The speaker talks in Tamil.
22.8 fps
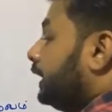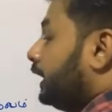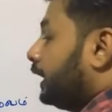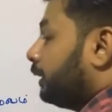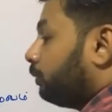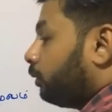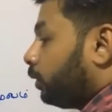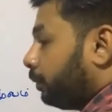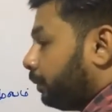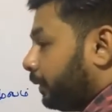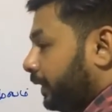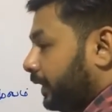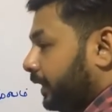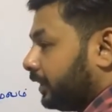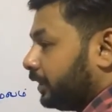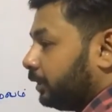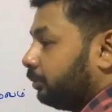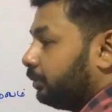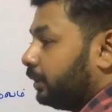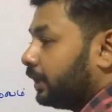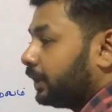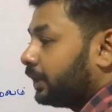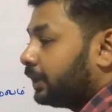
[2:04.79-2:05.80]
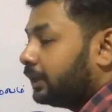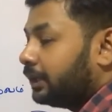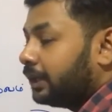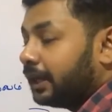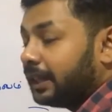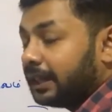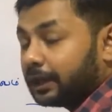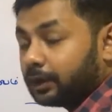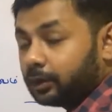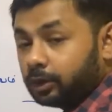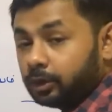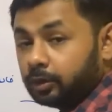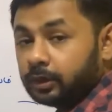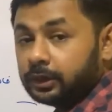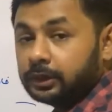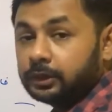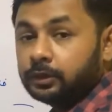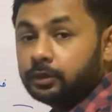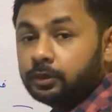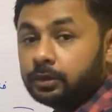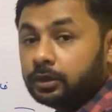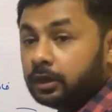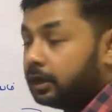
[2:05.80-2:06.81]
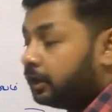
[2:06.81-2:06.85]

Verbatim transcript: இன்னும் ஒரு பதார்த்தம் இருக்குது அதை கொண்டு வந்து